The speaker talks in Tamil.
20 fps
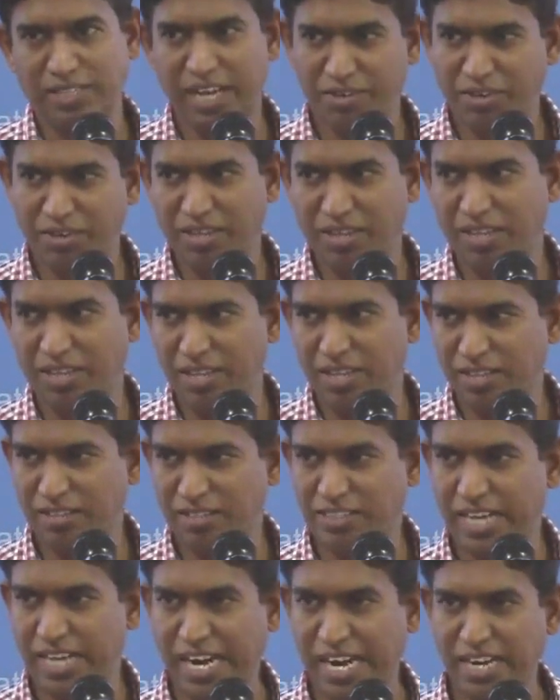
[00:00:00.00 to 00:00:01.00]
தாவீது
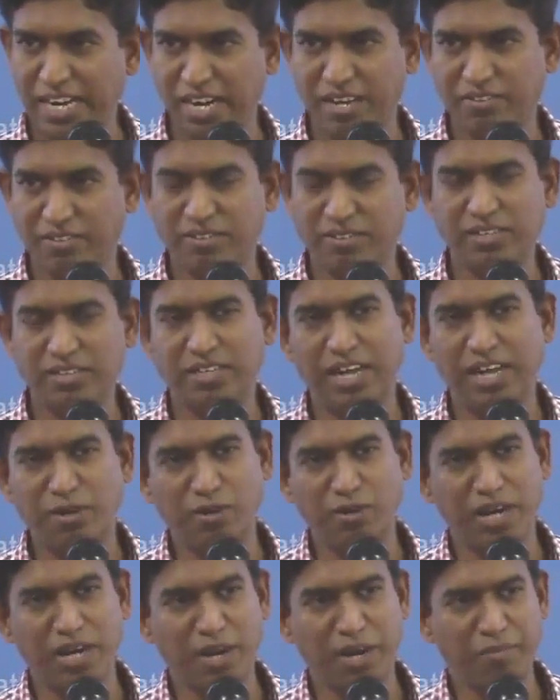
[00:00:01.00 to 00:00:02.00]
தான் ஸ்டாண்டர்டாக
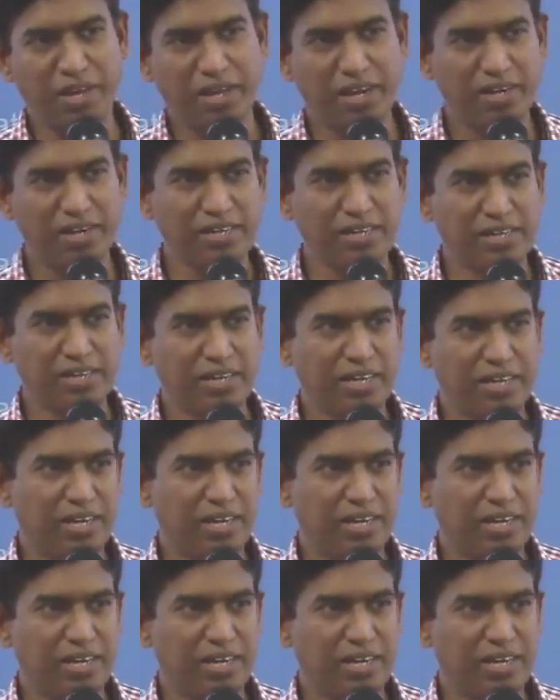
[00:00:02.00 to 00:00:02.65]
ஆண்டவர் காமிக்கிறார்